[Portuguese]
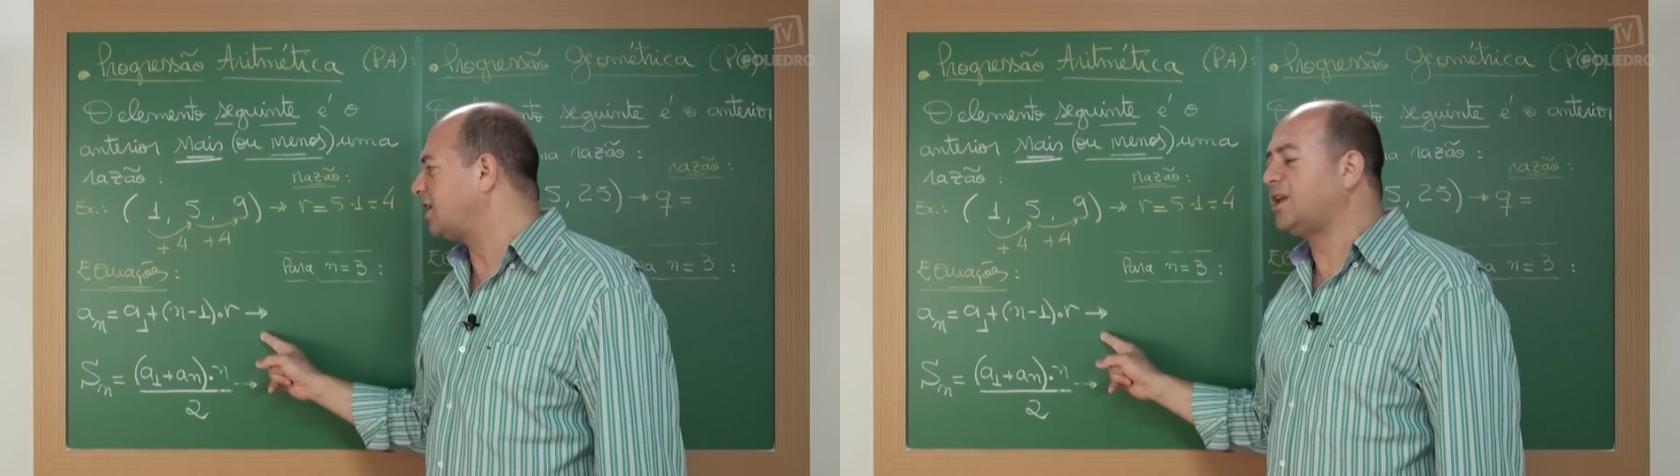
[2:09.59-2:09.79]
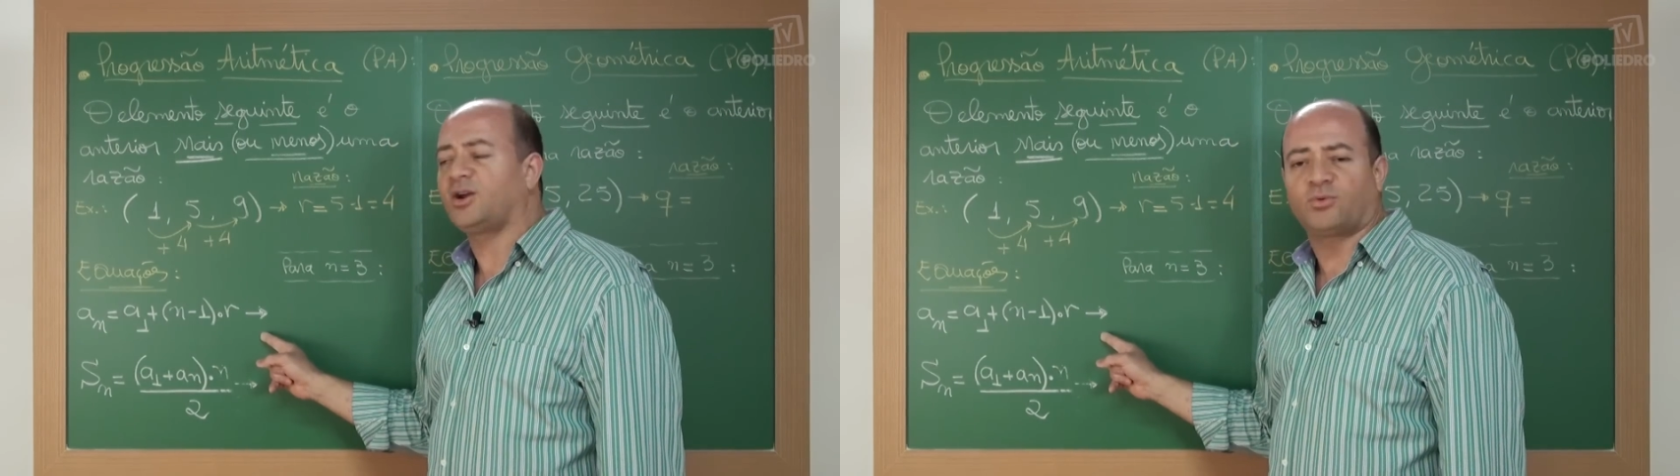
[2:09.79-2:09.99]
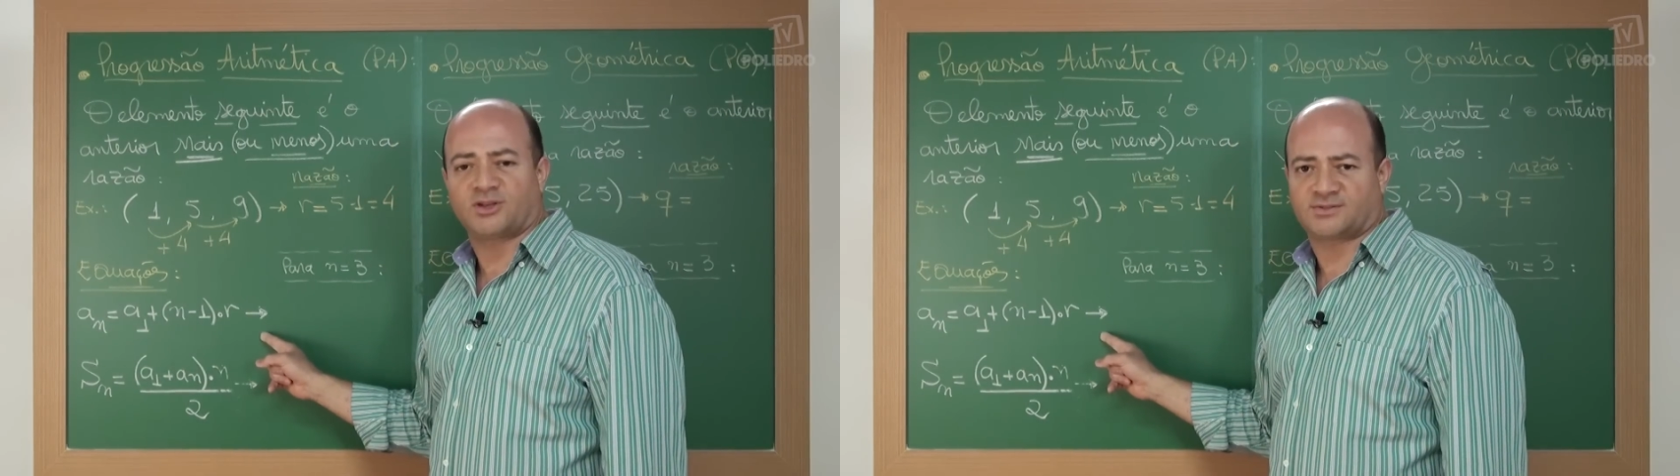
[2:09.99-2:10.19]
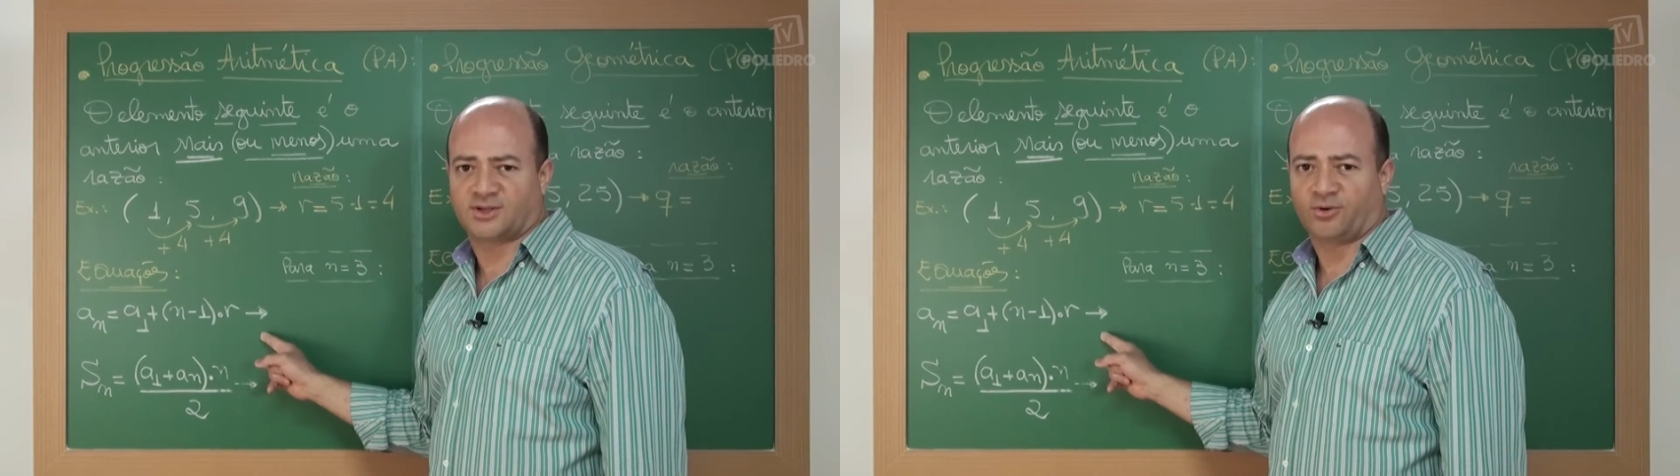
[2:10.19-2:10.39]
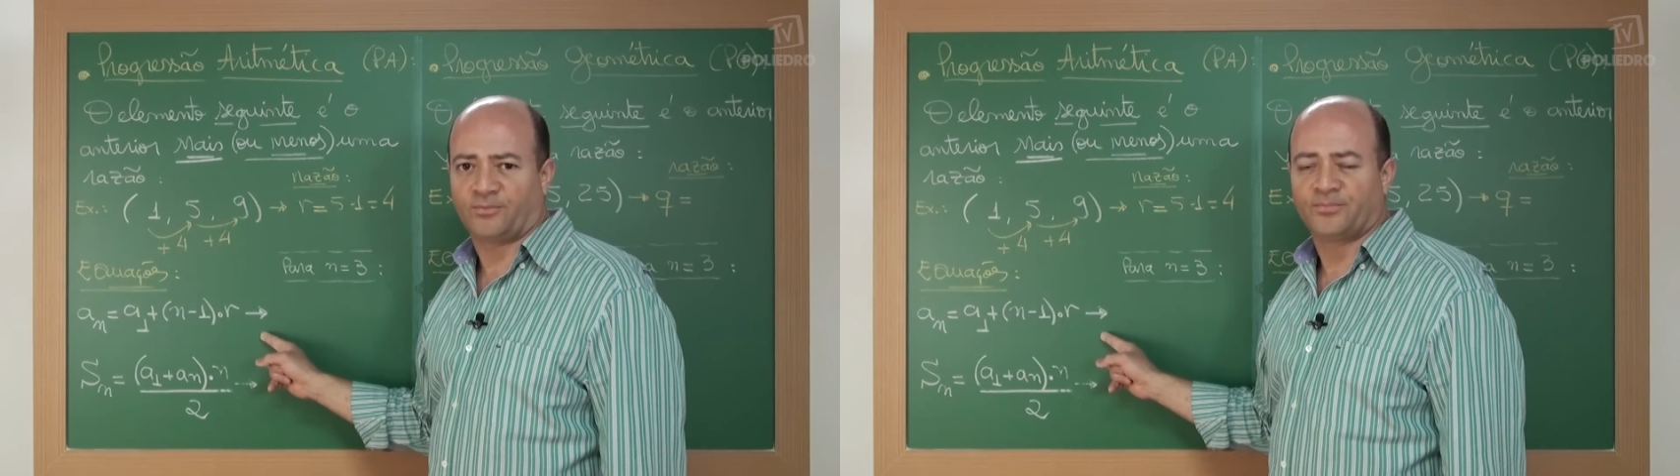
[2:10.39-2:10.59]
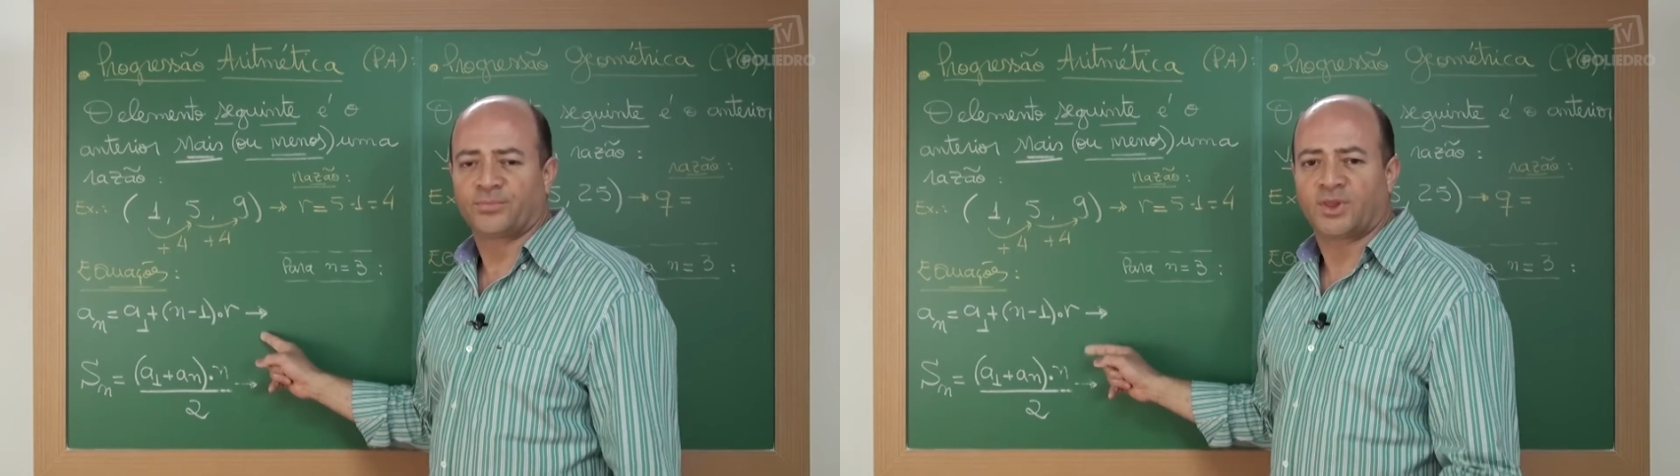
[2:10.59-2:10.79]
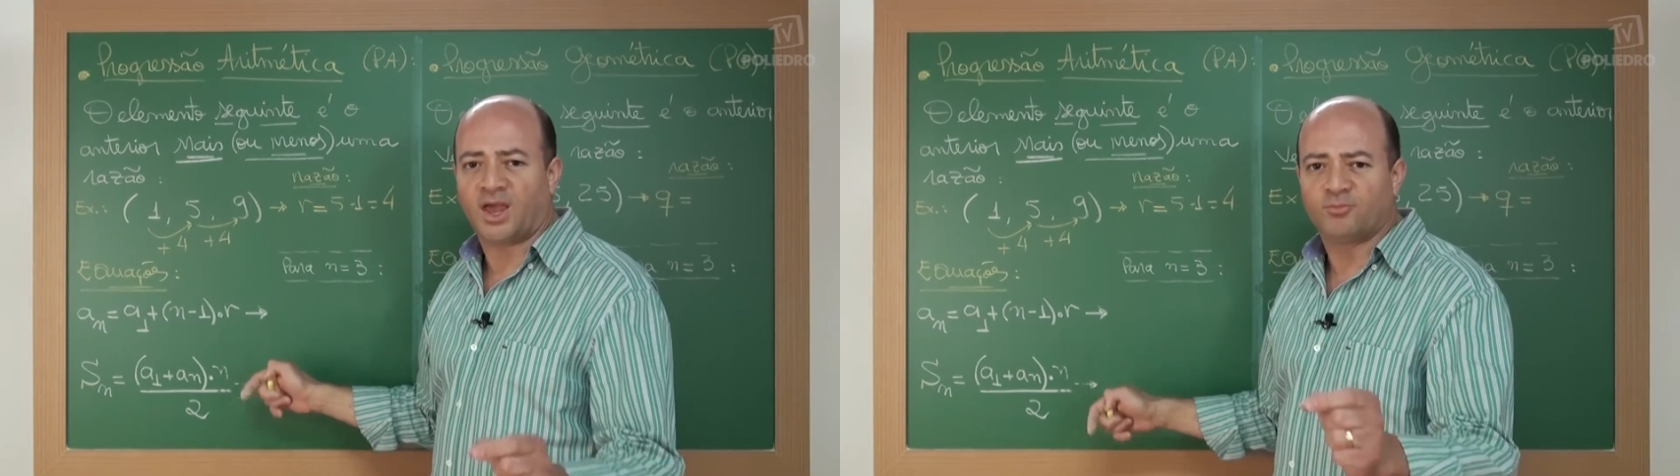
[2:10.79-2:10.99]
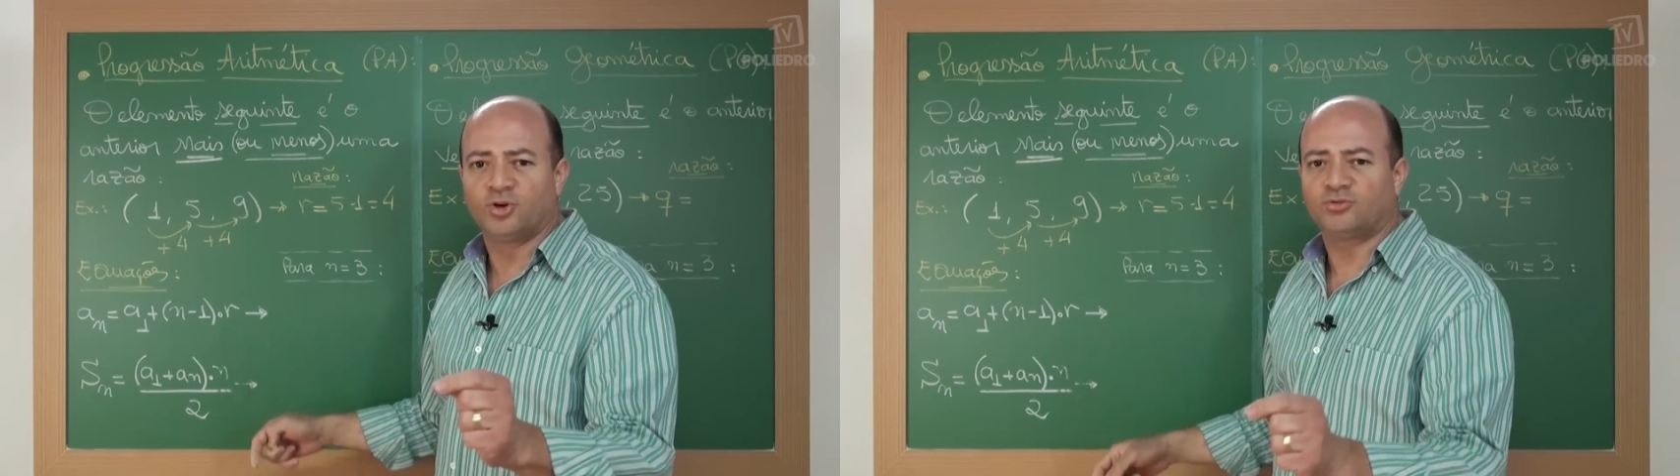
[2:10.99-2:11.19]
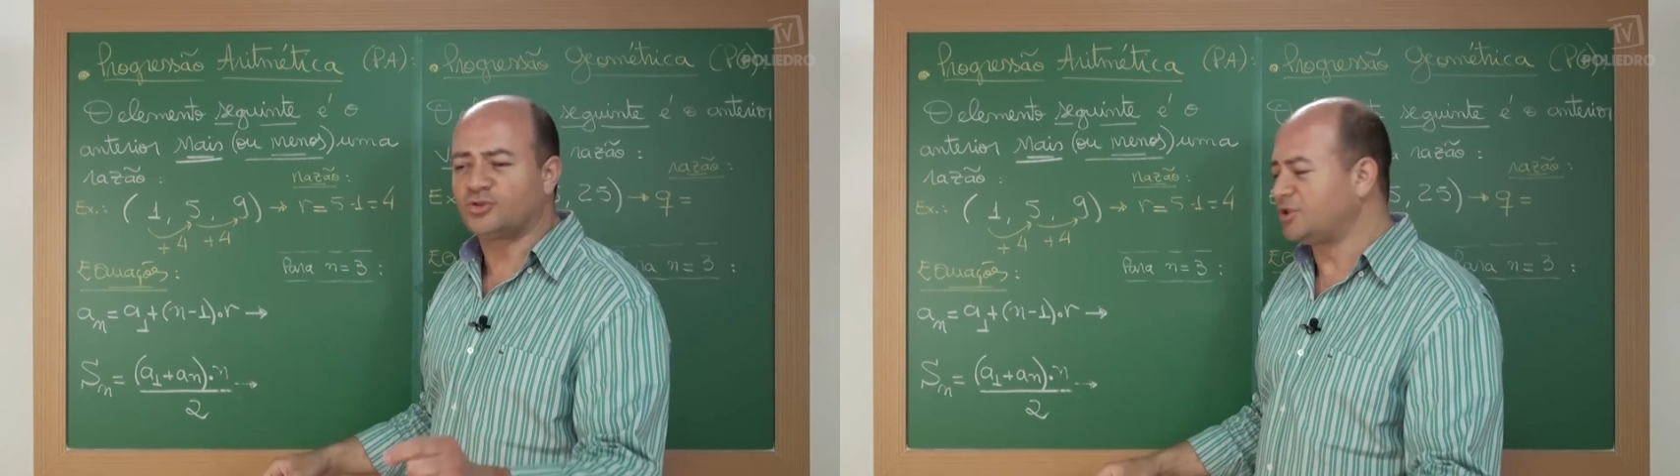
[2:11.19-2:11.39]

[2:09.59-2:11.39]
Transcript: equação? É muito